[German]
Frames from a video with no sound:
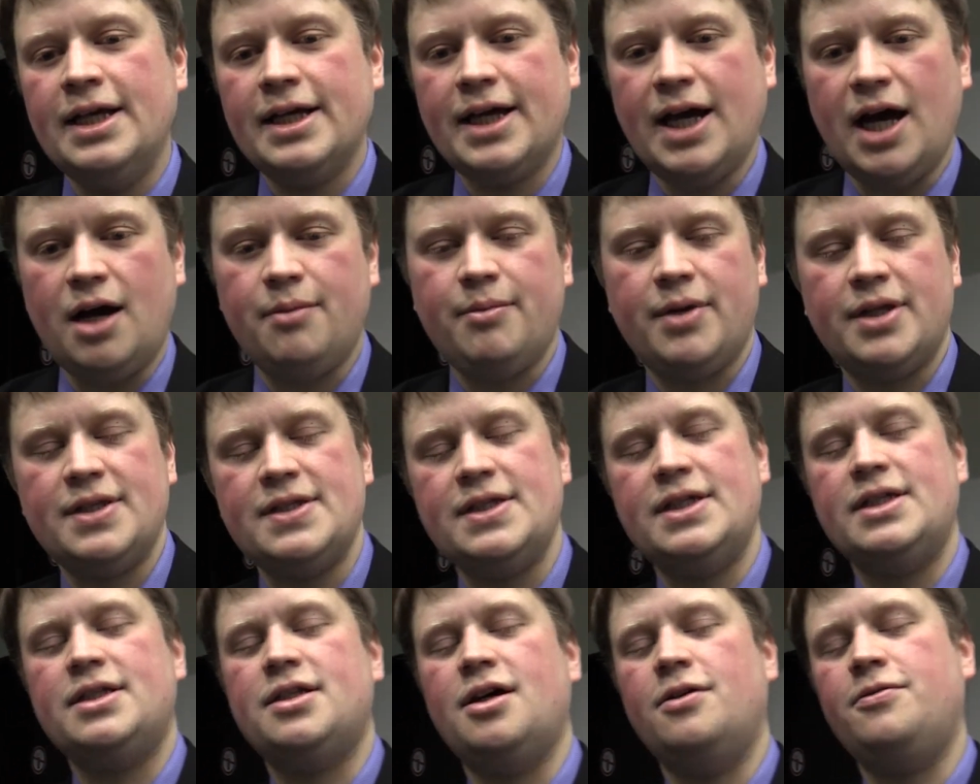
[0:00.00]
kann man
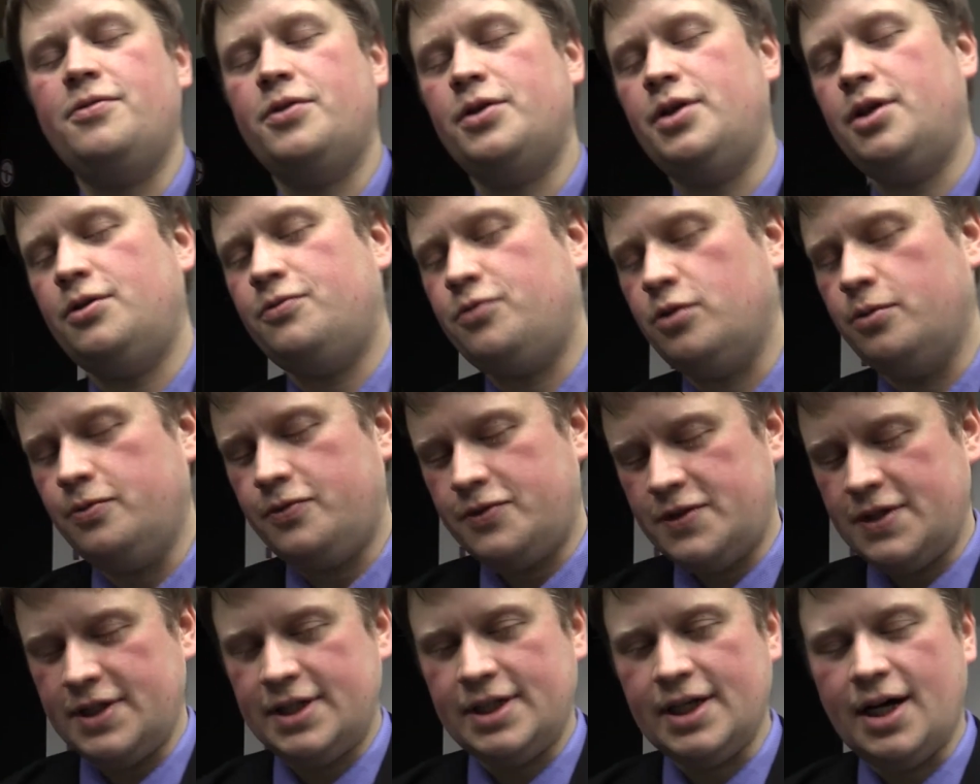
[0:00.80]
sich davon in
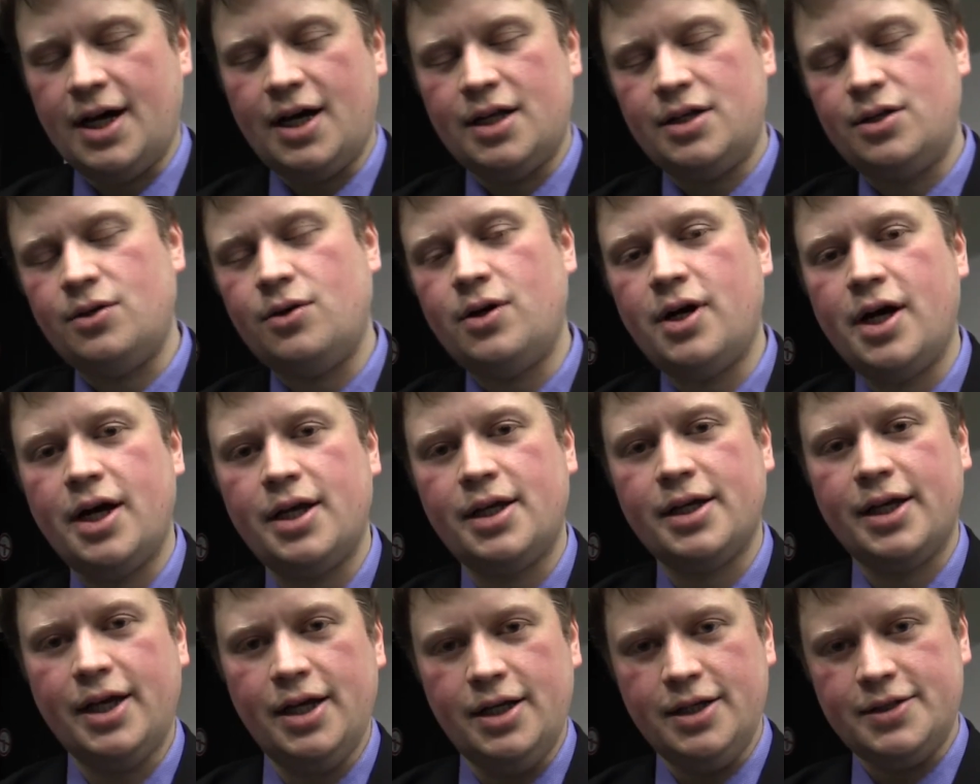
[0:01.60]
50 Jahren noch
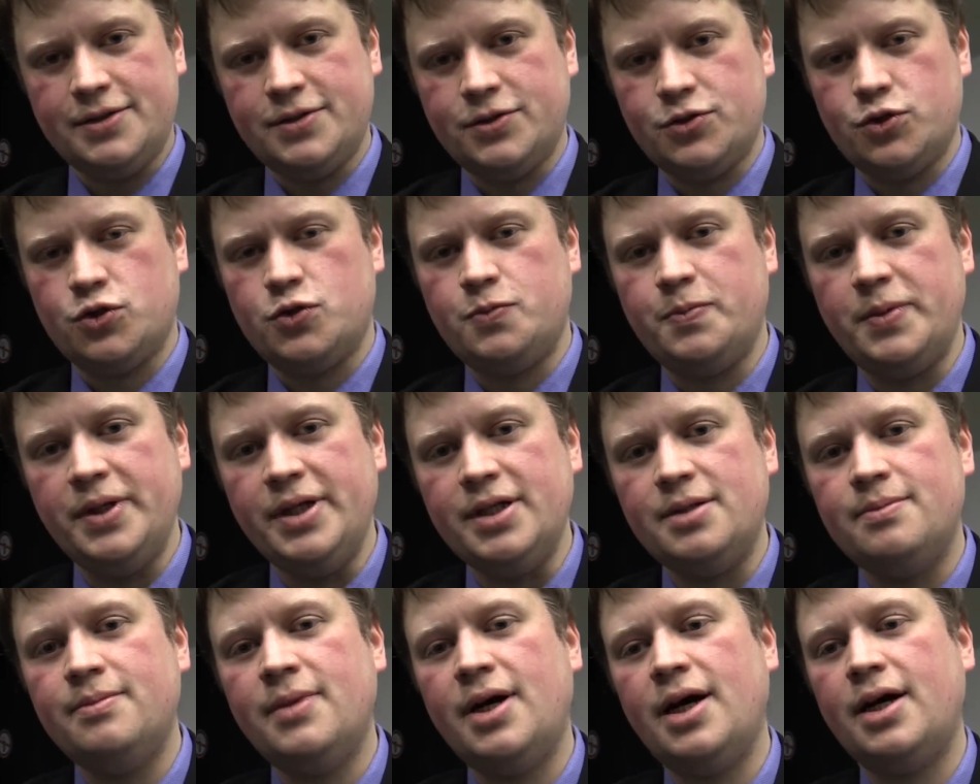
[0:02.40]
ein realistisches
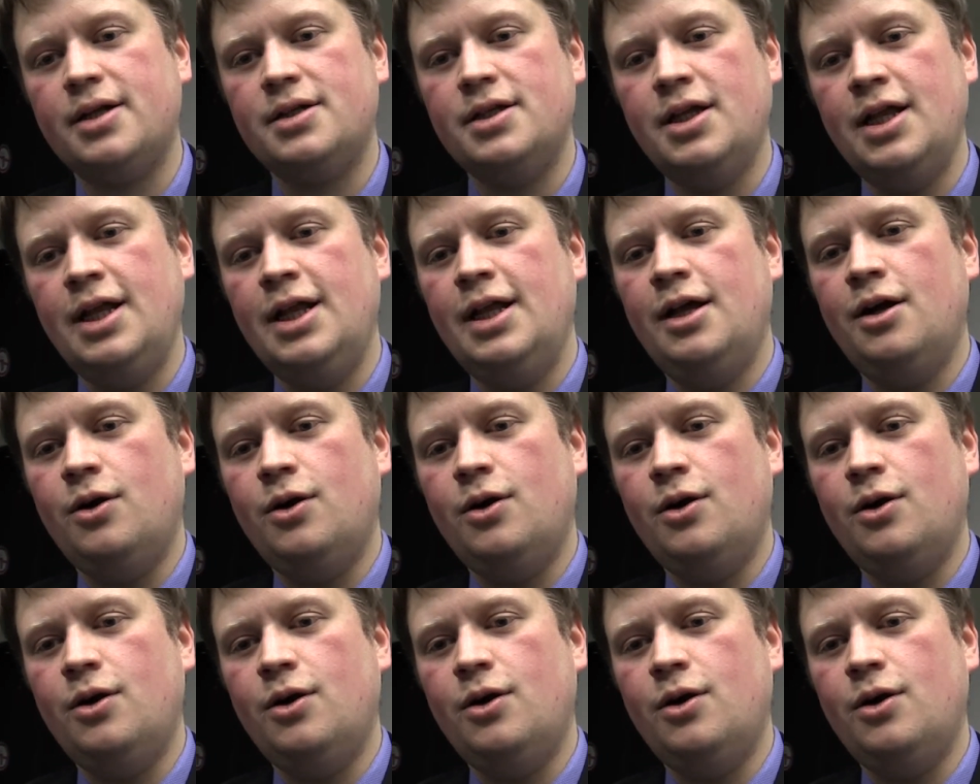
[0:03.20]
Bild machen?